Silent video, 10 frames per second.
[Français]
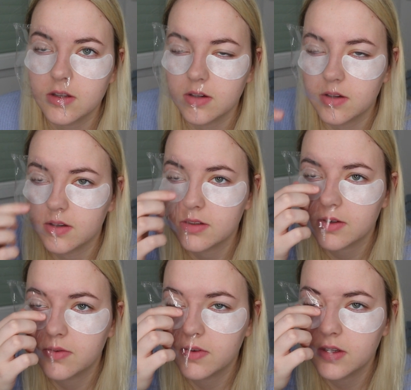euh,
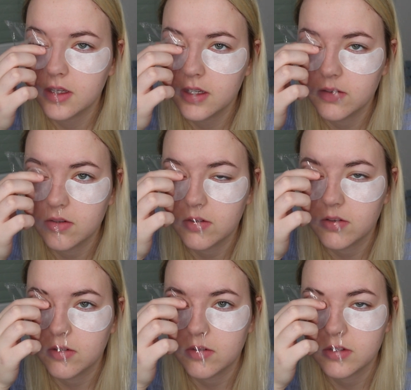ça, fait,
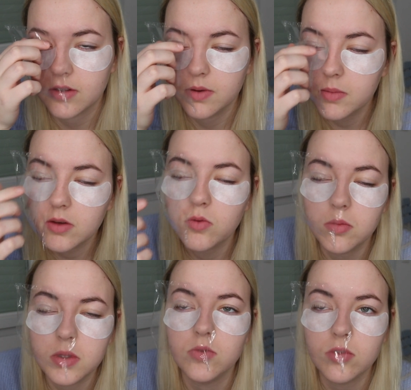euh, ça fait bien 8
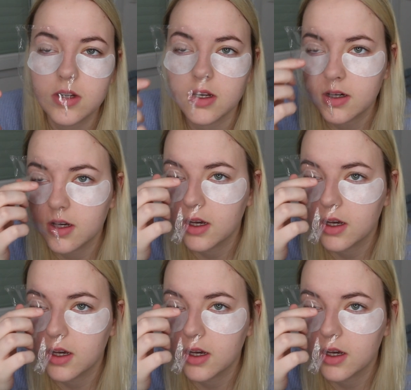minutes là.